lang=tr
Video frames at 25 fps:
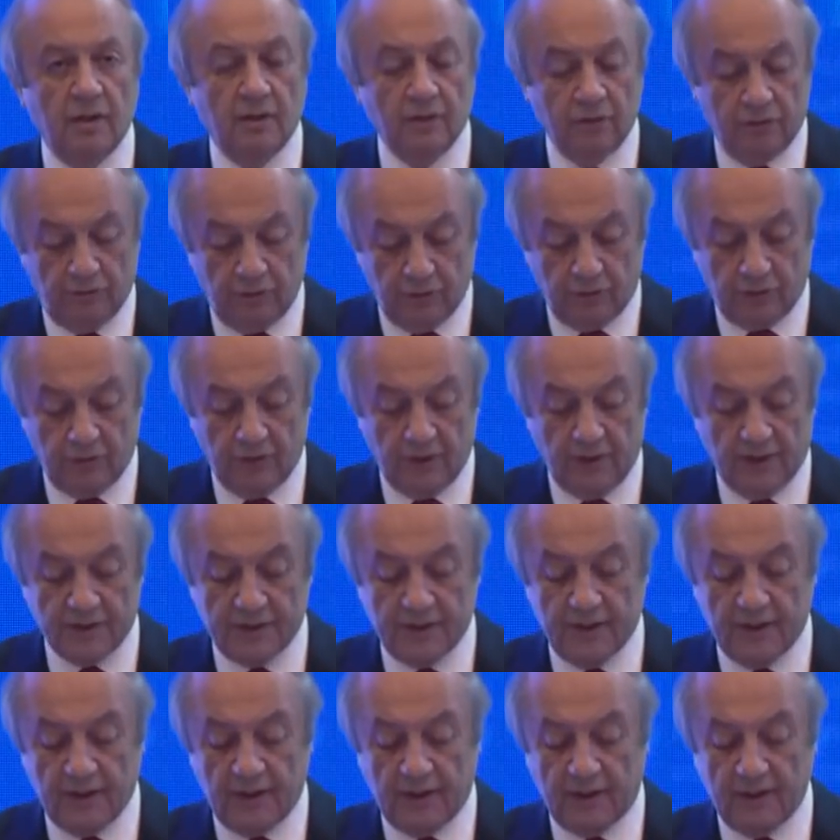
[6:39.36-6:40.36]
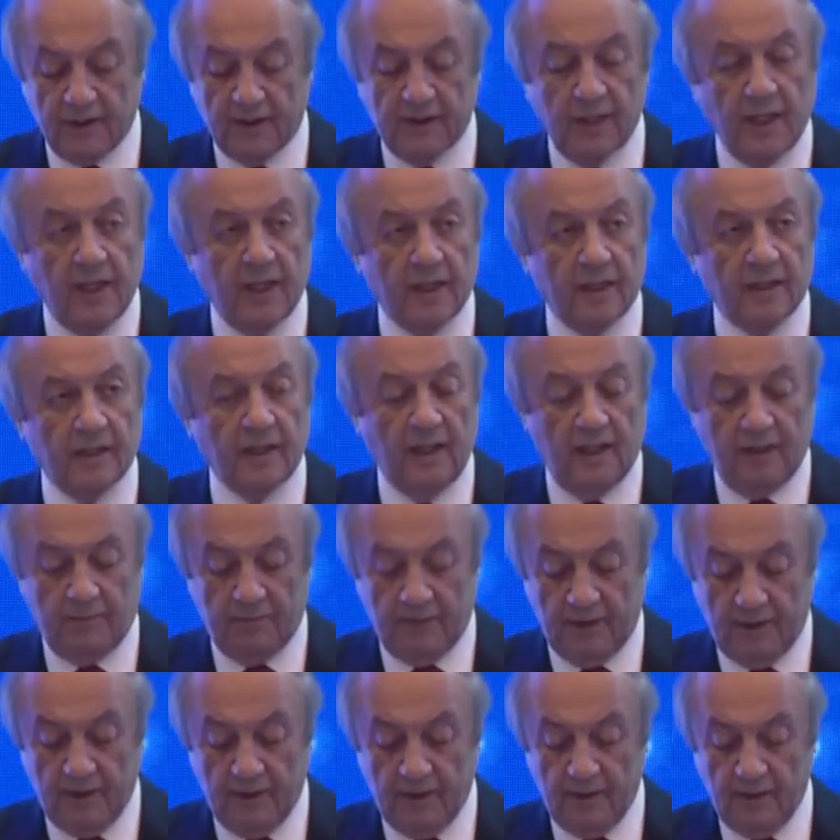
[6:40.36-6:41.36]
Türk lirasındaki değer
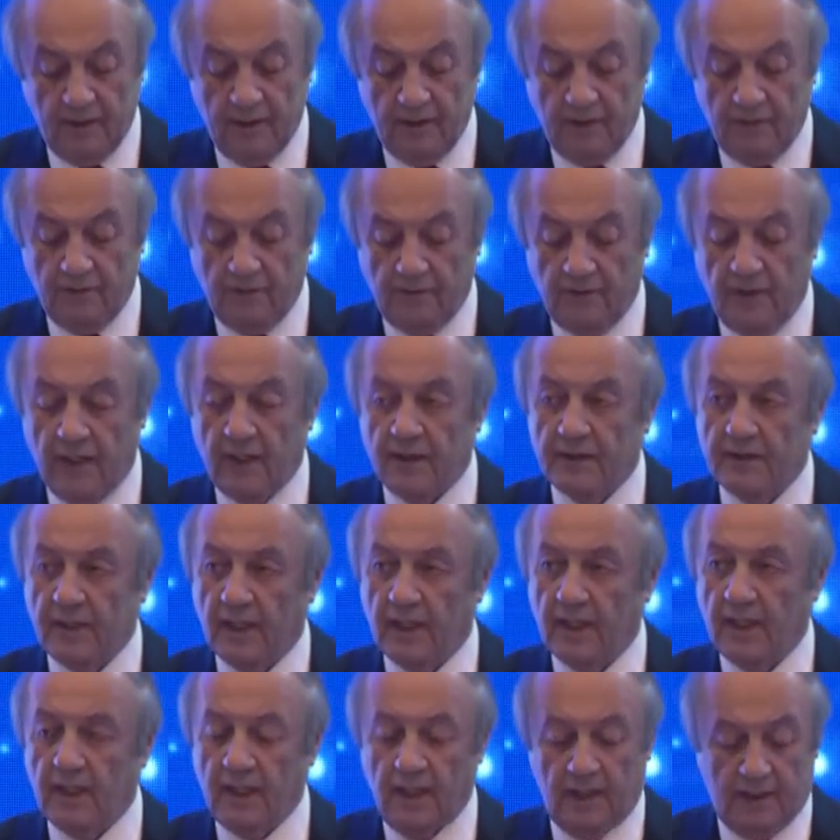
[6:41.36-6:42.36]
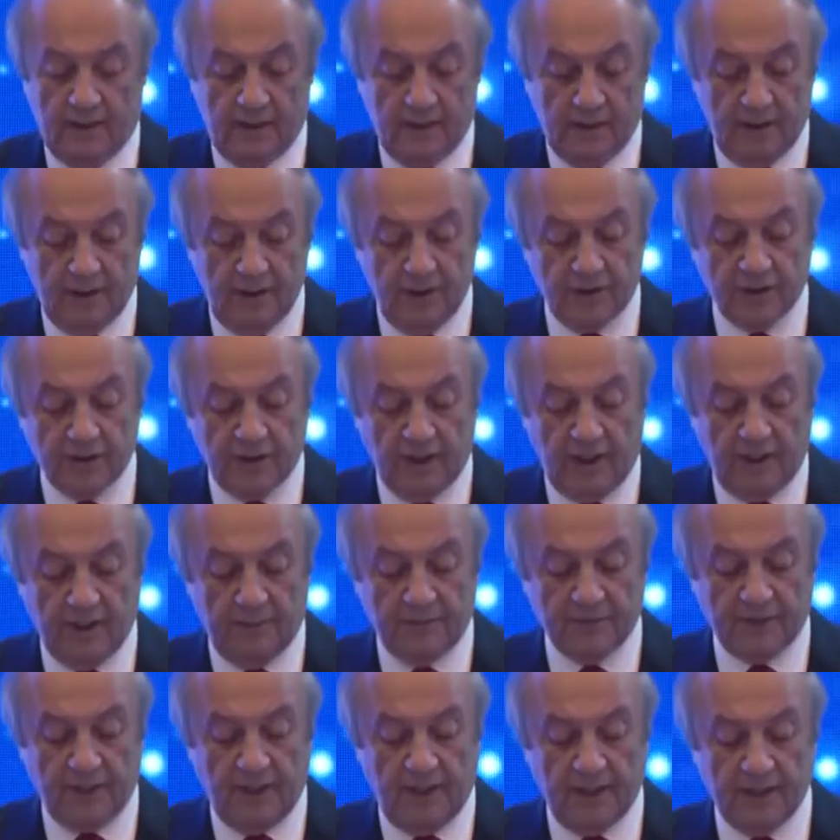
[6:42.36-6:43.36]
kaybı ve daralan iç talep
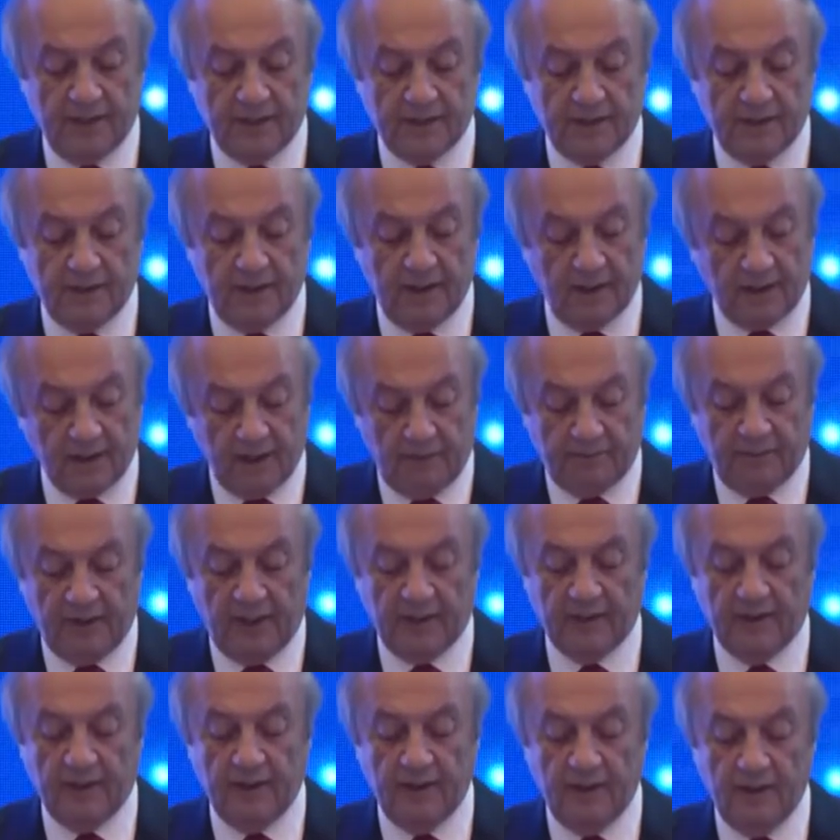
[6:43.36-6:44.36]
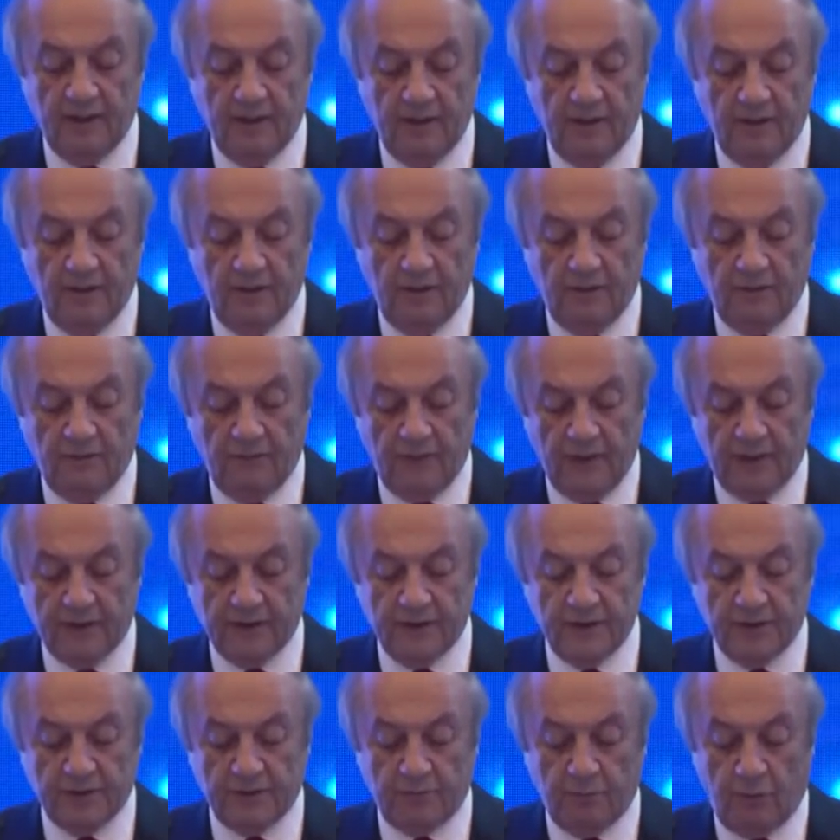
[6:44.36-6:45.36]
sayesinde kapandı ve
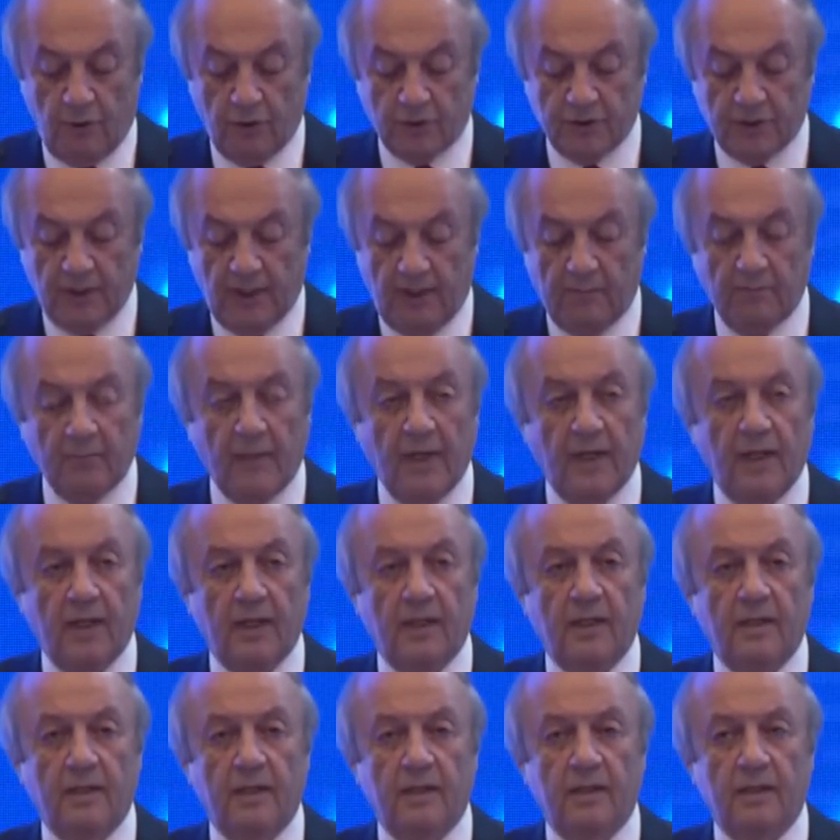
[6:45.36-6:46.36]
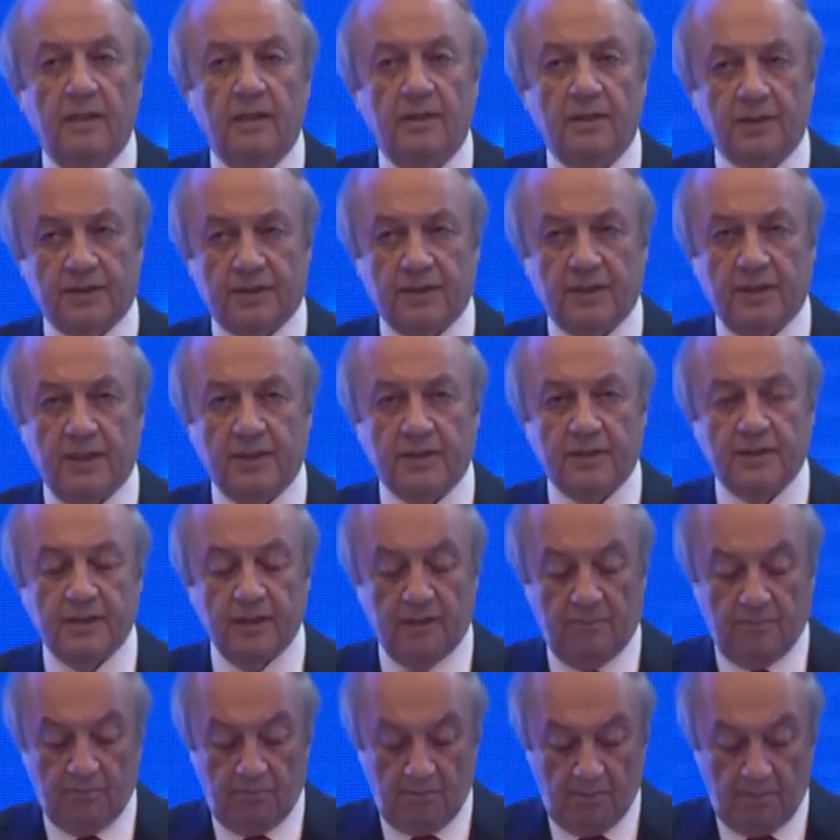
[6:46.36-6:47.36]
dış borçlanma hız kesti
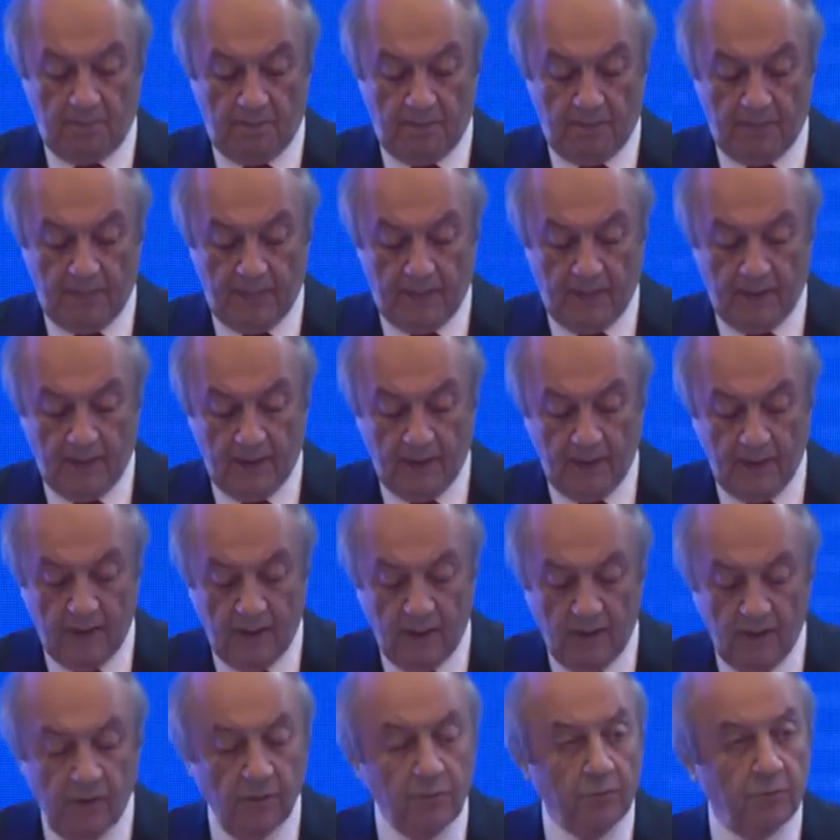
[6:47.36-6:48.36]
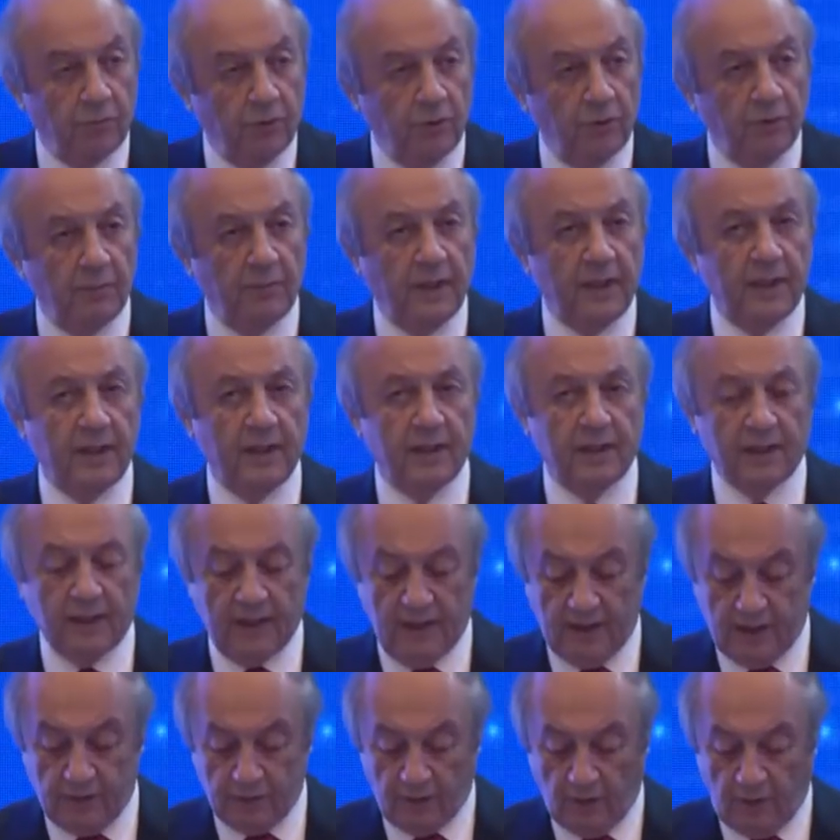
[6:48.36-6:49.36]
büyümenin
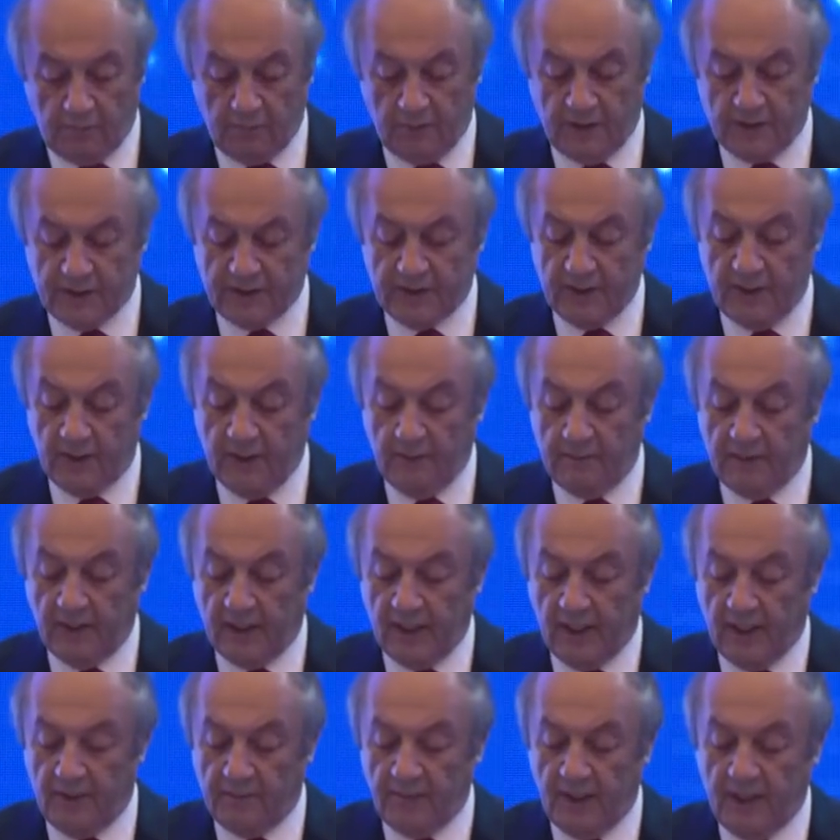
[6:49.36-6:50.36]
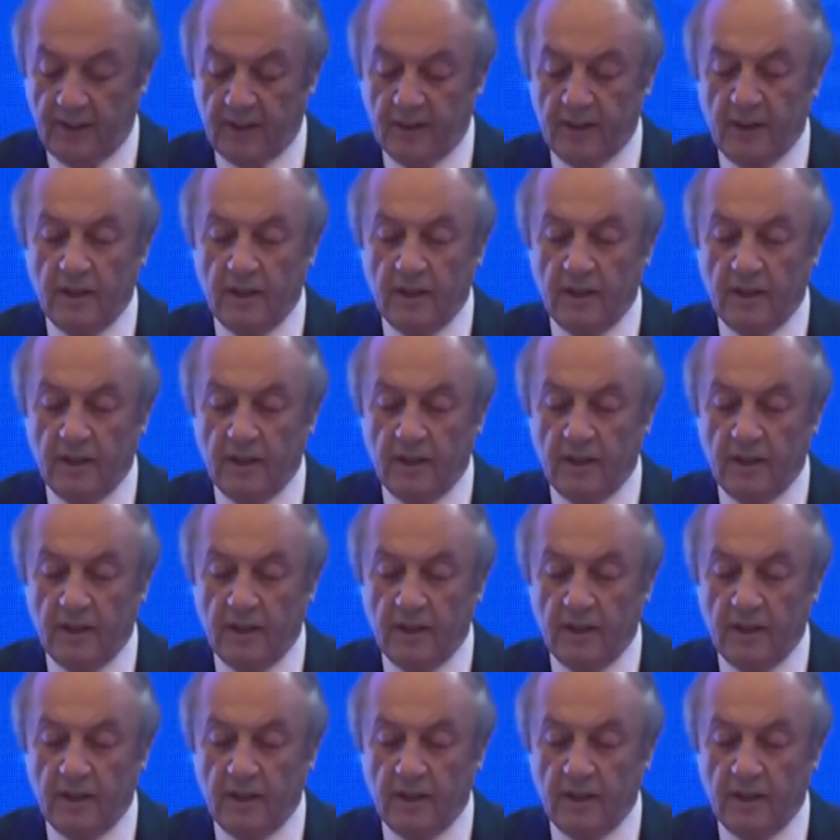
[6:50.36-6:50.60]
geri dönmesiyle beraber